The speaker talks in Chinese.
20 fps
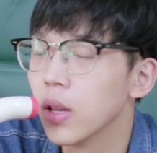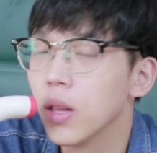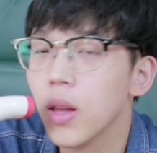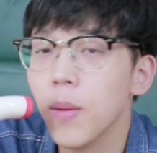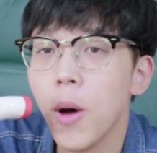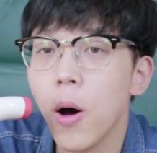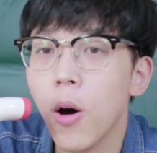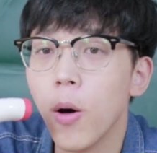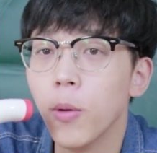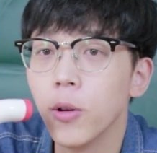那
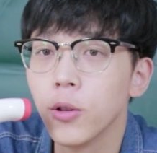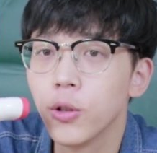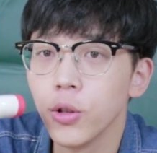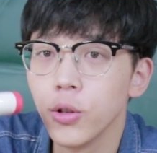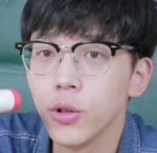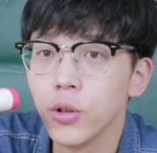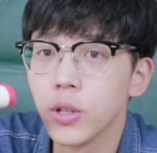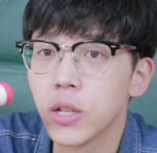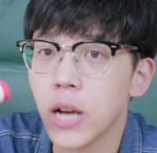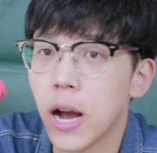么我们继
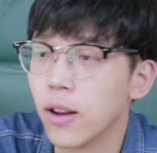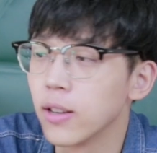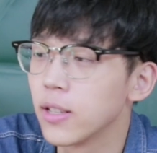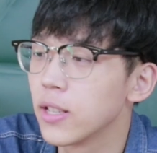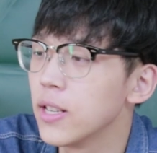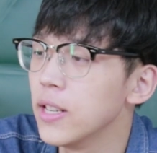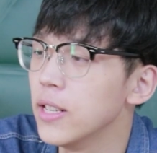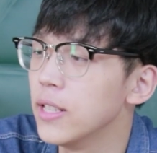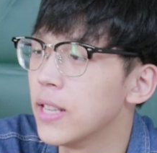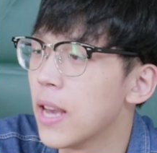续尝
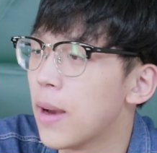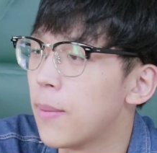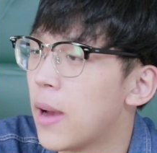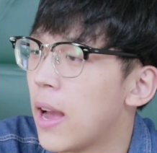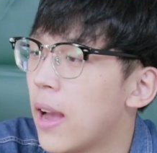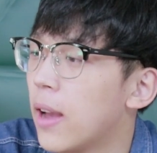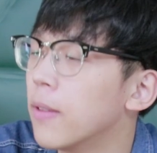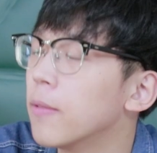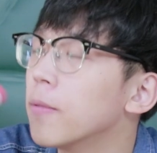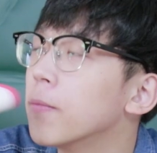试一下
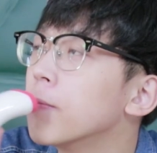吧。